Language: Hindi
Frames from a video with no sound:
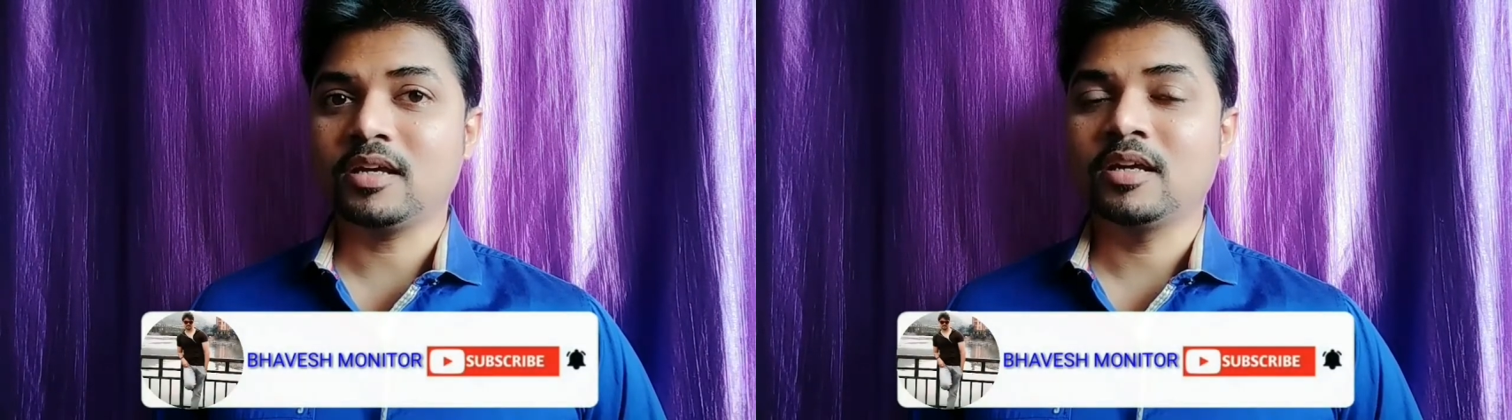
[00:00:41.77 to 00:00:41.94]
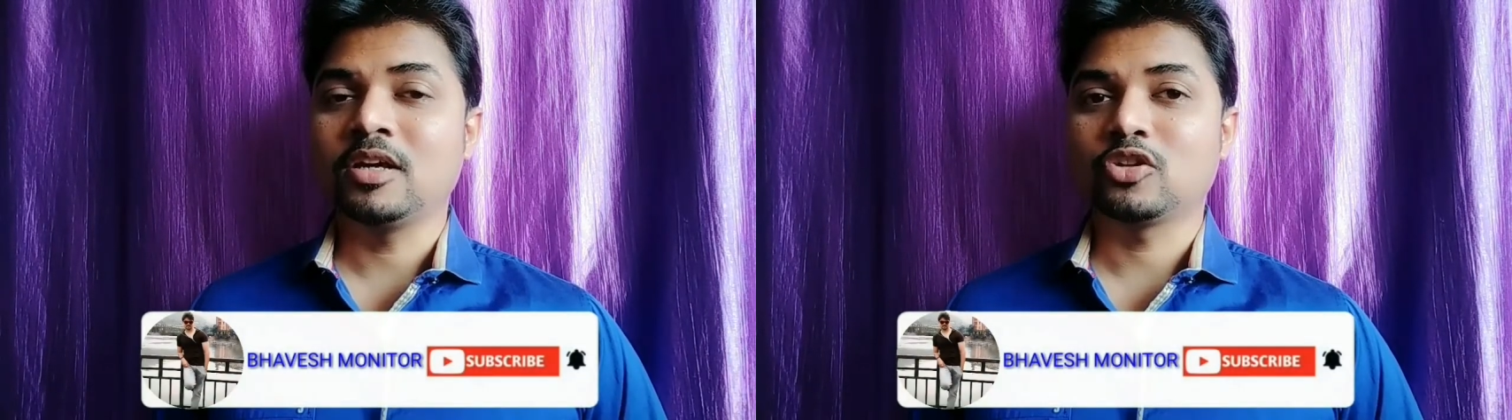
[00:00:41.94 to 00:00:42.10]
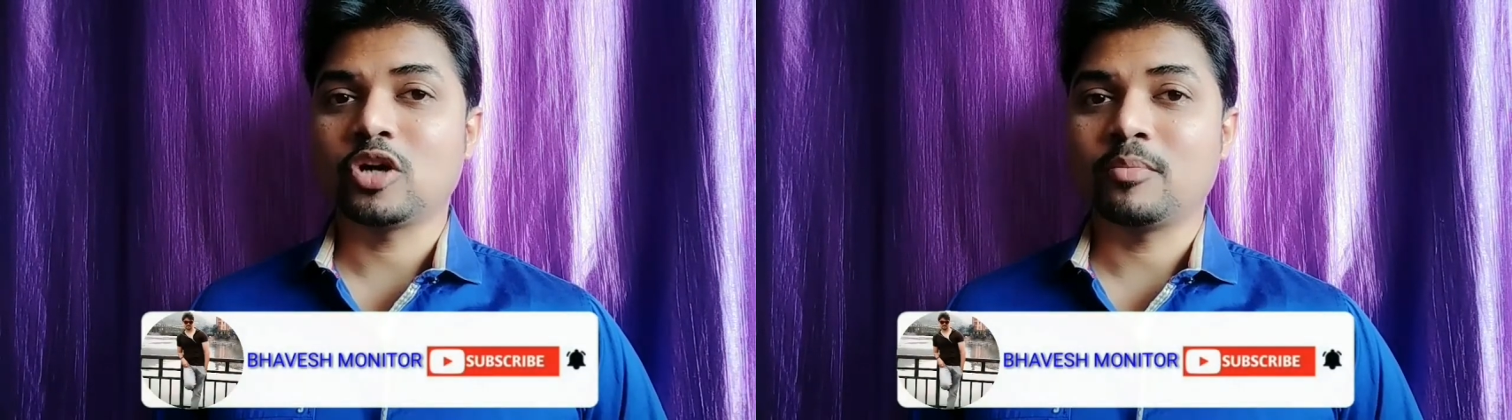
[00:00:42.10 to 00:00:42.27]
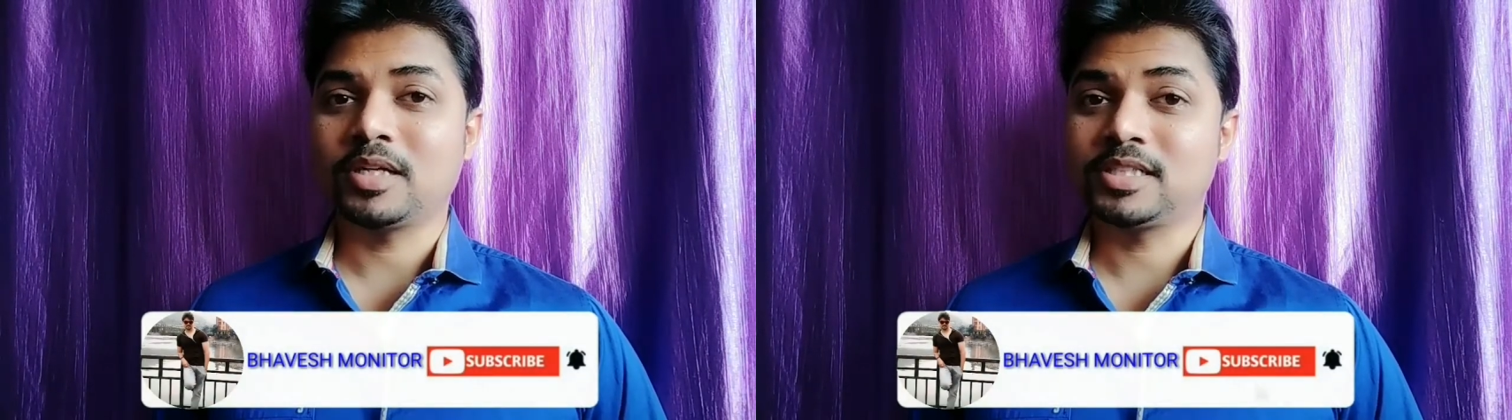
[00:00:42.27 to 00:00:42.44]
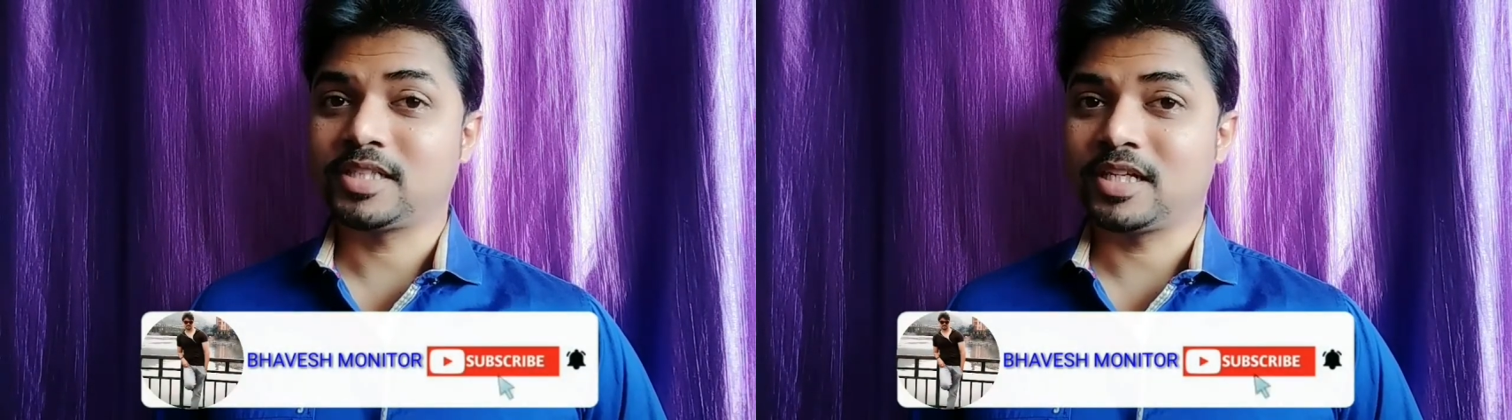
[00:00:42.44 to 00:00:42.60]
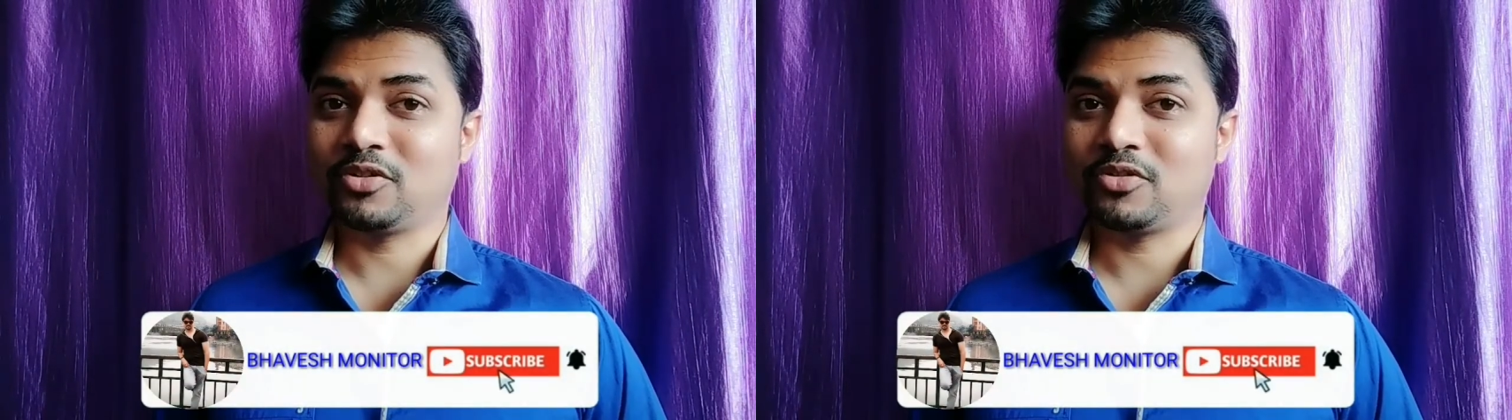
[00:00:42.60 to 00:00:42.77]
तो हमारे चैनल
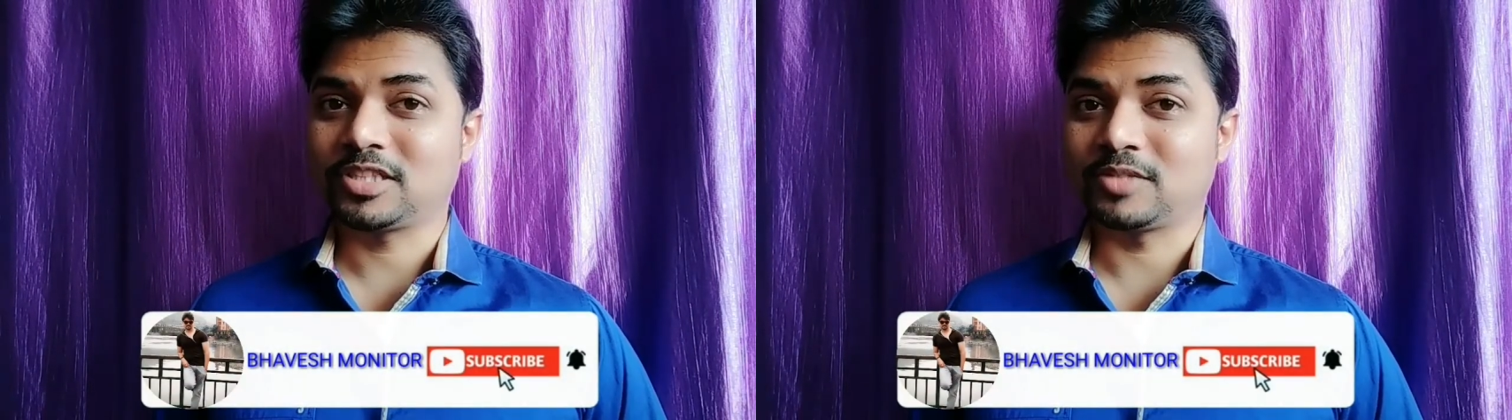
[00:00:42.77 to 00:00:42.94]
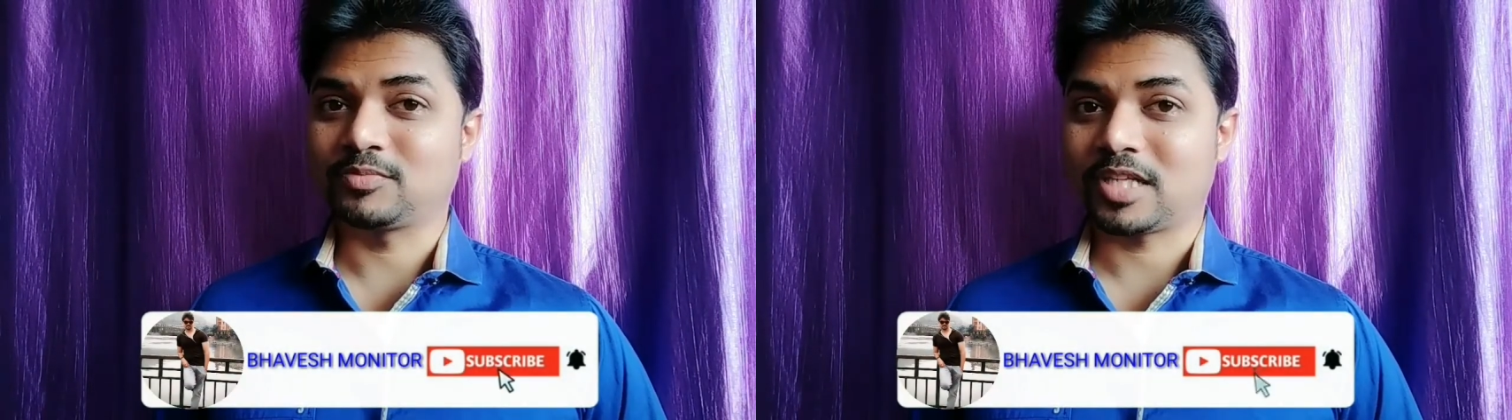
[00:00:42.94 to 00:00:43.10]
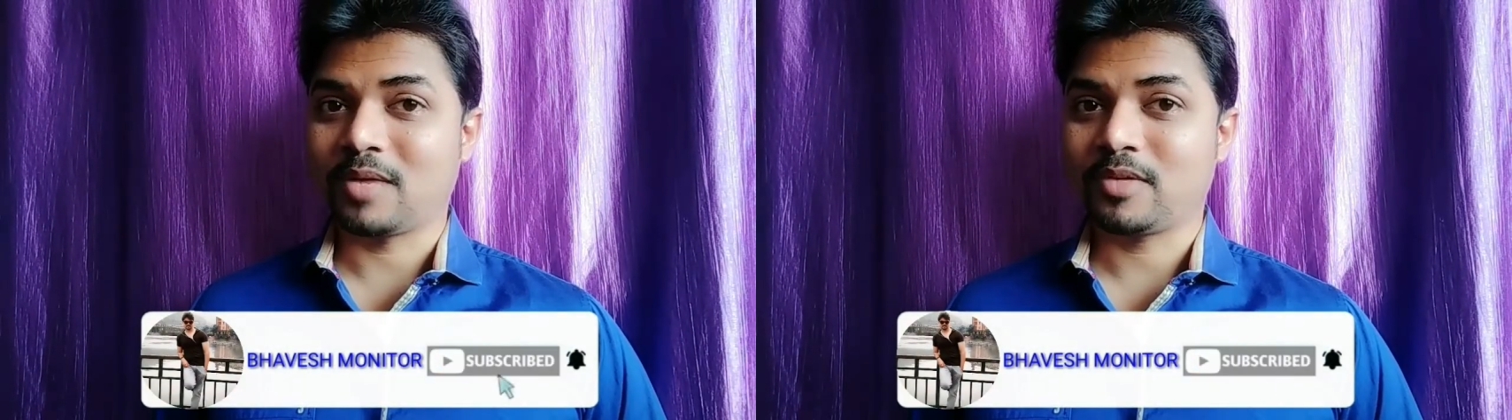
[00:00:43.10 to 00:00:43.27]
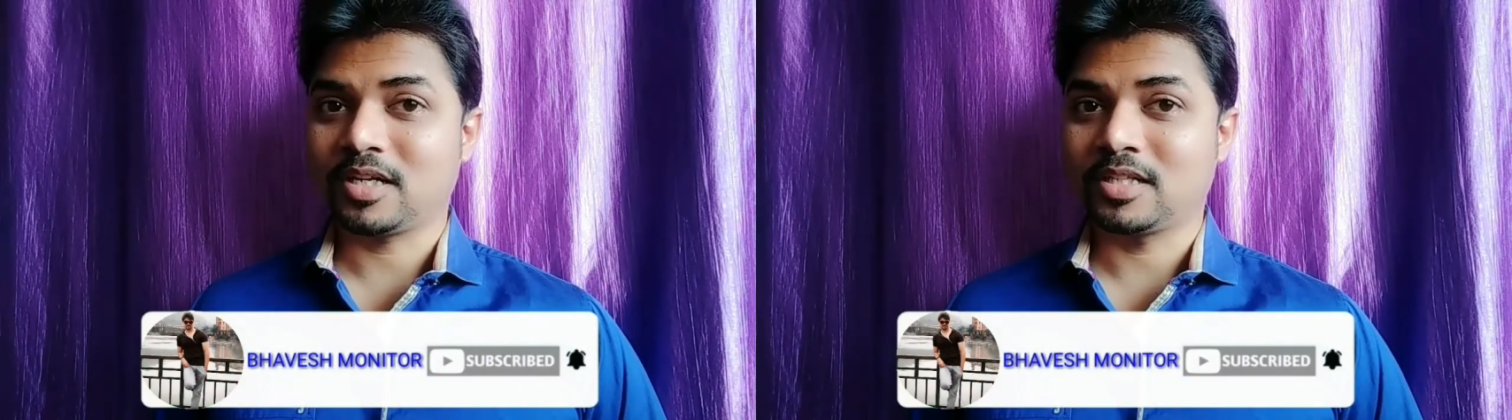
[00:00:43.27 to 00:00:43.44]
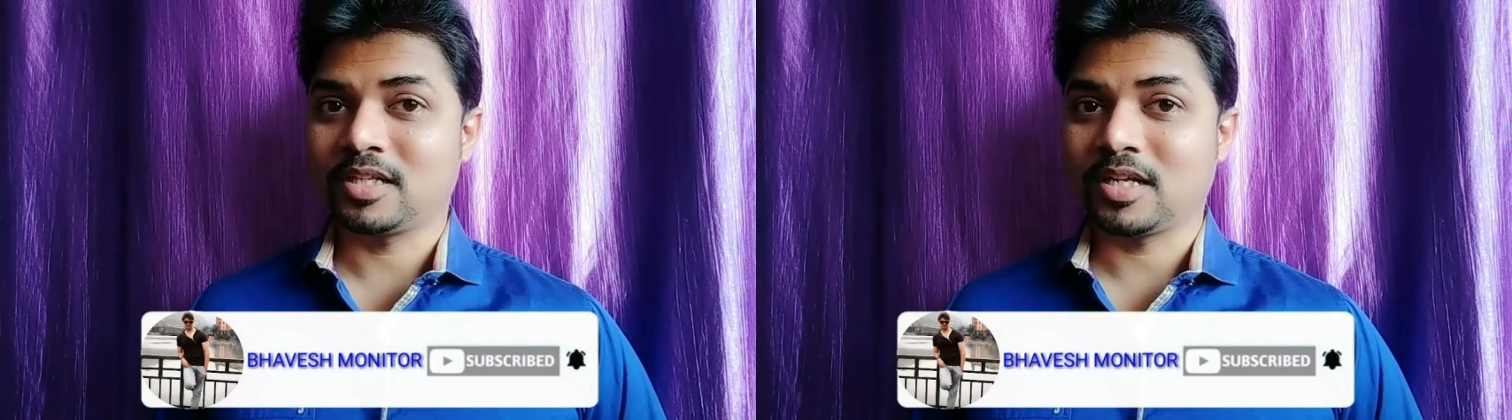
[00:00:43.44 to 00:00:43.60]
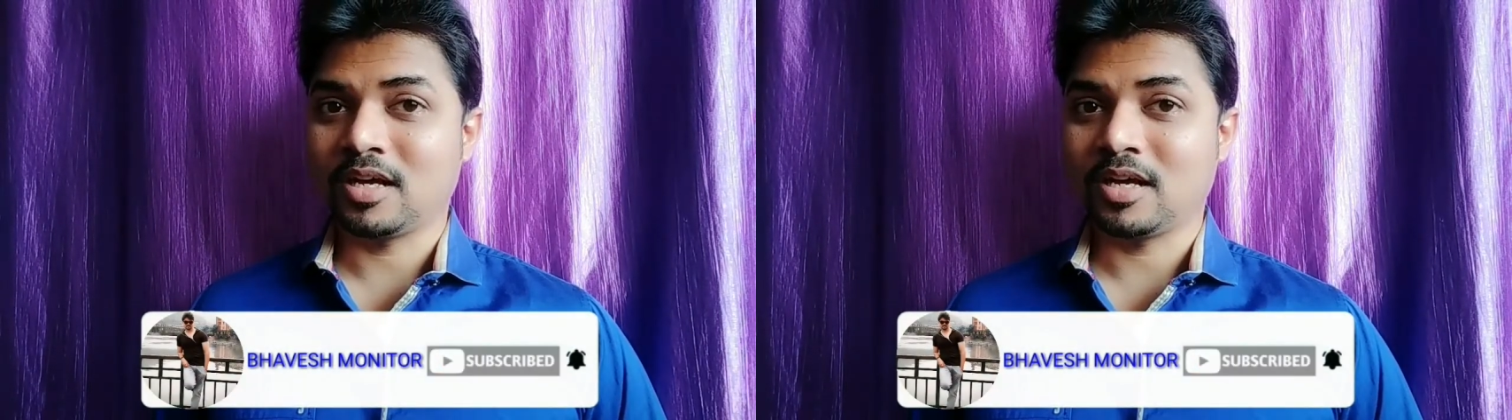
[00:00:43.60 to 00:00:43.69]
को सब्सक्राइब कर देना